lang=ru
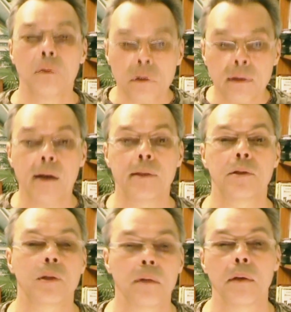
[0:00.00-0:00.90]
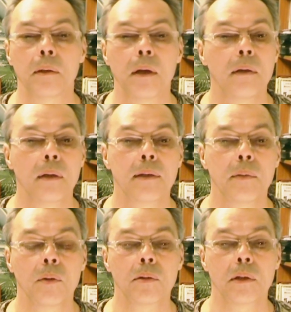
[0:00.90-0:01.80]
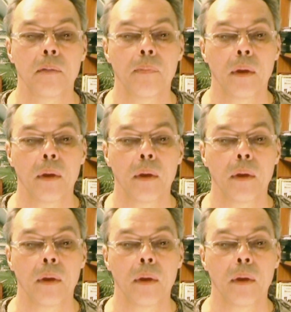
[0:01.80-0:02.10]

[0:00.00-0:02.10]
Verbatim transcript: Свалится человек, да, и разобьется.